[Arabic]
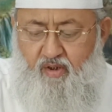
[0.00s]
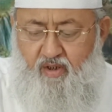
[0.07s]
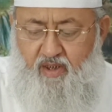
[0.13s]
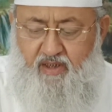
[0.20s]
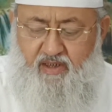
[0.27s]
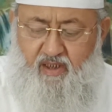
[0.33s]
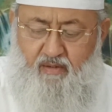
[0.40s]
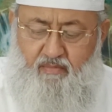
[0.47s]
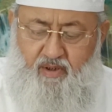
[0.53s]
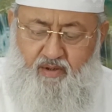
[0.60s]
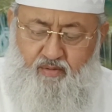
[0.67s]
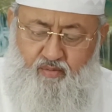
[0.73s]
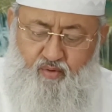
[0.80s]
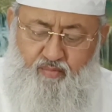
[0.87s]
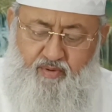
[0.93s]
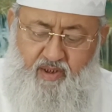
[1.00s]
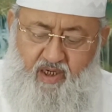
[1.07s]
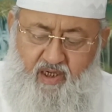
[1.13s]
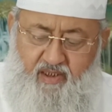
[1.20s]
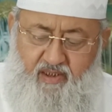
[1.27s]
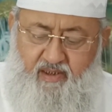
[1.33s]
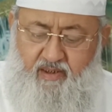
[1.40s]
غير المغضوب
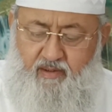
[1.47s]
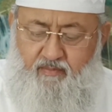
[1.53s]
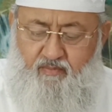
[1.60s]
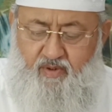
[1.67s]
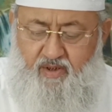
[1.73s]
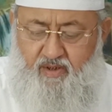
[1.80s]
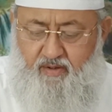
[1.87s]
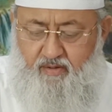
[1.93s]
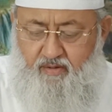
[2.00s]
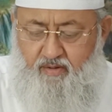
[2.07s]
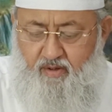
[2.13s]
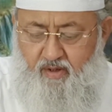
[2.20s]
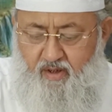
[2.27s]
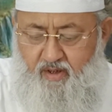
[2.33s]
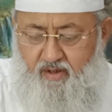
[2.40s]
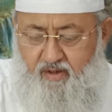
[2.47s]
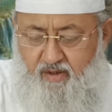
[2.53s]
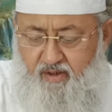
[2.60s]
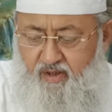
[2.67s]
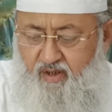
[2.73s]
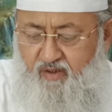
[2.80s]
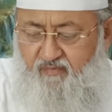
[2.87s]
عليهم ولا
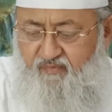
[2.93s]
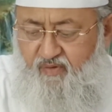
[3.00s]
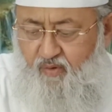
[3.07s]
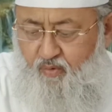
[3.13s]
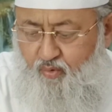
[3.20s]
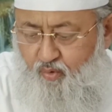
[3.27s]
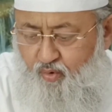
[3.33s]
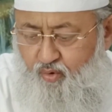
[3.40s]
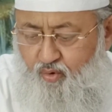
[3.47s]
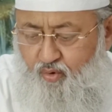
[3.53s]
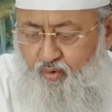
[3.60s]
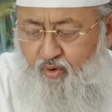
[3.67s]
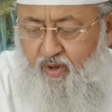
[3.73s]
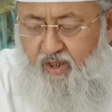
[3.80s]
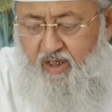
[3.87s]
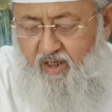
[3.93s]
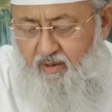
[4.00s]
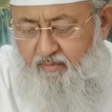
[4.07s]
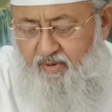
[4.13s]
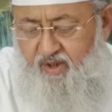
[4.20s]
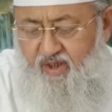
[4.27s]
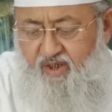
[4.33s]
الضالين فقولوا
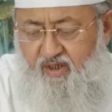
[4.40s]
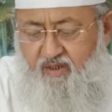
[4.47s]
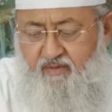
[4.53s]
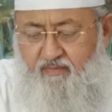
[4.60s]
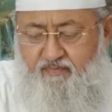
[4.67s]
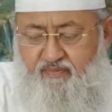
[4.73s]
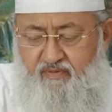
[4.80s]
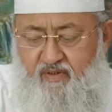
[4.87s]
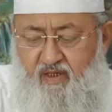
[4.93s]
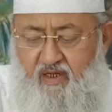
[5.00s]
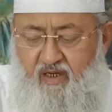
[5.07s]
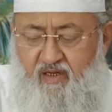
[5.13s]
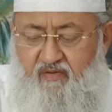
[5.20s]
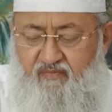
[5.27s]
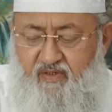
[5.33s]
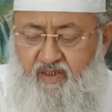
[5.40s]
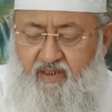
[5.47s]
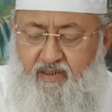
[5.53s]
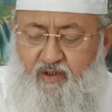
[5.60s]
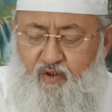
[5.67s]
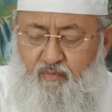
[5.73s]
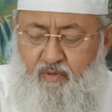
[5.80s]
امين
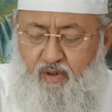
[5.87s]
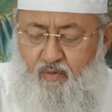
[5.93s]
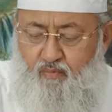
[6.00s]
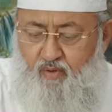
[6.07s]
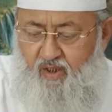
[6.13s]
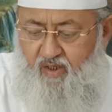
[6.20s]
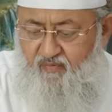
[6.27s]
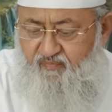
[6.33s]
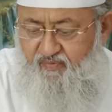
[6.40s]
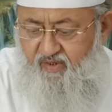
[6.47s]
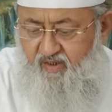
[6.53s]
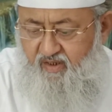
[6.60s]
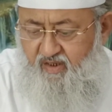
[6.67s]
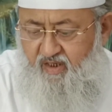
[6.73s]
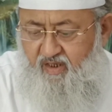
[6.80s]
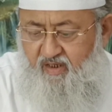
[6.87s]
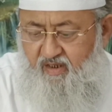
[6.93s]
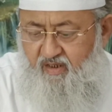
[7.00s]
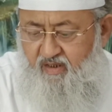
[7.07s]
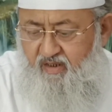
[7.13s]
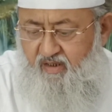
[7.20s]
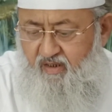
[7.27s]
فانه من وافق
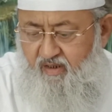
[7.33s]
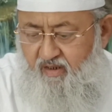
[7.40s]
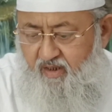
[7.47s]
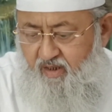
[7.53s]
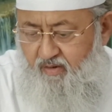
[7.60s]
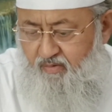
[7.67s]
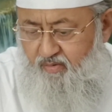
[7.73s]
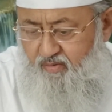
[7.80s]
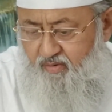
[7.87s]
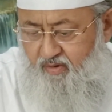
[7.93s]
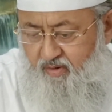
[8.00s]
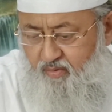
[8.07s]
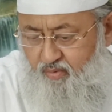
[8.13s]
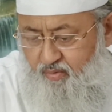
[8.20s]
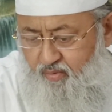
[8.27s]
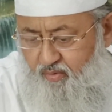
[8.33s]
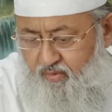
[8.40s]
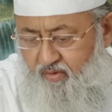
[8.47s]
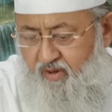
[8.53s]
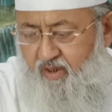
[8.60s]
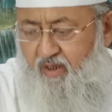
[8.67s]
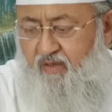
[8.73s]
قوله
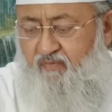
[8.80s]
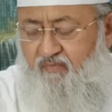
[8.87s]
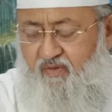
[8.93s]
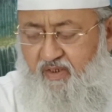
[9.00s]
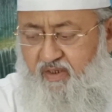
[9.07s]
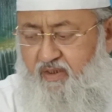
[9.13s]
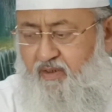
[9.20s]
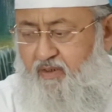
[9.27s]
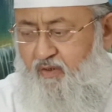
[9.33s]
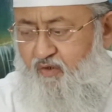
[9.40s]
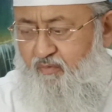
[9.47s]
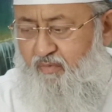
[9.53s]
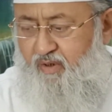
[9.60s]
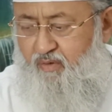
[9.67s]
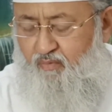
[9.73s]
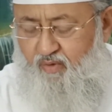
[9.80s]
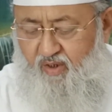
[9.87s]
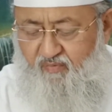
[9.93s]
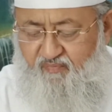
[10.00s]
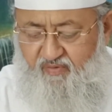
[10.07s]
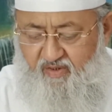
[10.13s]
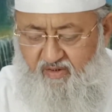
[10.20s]
فإنه من
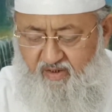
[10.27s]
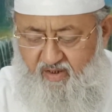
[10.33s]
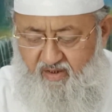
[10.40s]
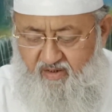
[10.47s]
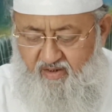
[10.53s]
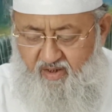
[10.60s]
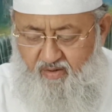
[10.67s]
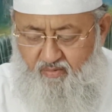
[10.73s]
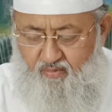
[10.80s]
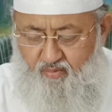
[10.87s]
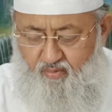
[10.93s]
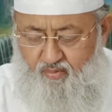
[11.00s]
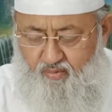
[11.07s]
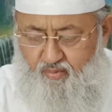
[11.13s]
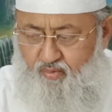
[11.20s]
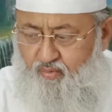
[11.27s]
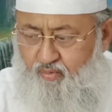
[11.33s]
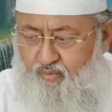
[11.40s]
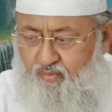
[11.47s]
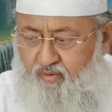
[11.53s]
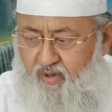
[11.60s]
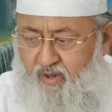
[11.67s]
وافق
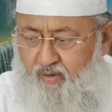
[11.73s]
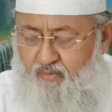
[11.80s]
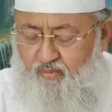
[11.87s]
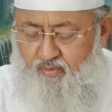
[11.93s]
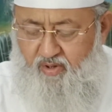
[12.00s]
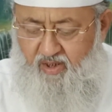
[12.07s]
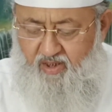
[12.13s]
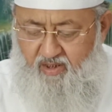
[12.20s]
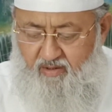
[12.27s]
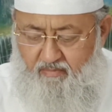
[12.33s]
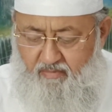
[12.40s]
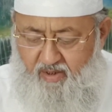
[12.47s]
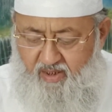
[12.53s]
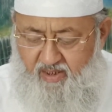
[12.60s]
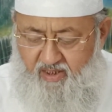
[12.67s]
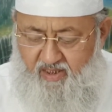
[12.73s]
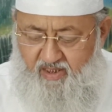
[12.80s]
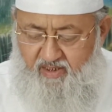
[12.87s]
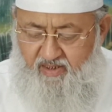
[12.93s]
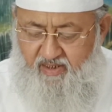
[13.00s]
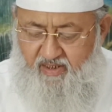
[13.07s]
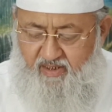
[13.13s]
قوله قول
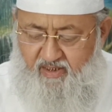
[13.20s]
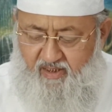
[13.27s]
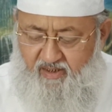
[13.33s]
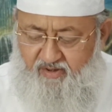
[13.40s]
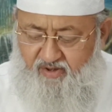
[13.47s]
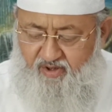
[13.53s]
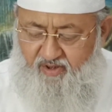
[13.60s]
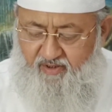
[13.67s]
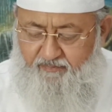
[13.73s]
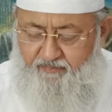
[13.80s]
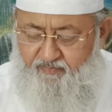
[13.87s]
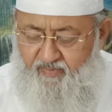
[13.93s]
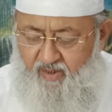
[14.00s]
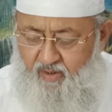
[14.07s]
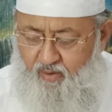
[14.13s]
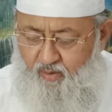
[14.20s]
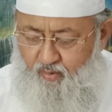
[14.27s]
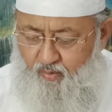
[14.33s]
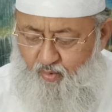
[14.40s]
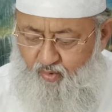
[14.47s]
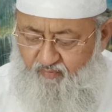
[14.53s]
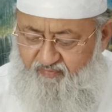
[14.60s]
الملائكة
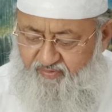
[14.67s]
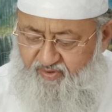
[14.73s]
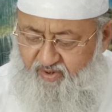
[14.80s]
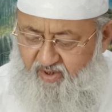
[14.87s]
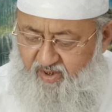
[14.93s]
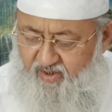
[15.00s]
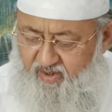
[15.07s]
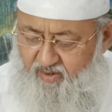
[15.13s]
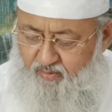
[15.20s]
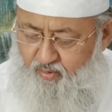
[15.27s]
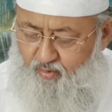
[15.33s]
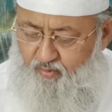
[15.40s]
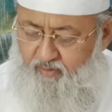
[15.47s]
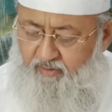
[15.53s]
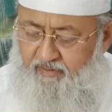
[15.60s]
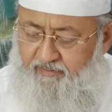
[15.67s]
غفر له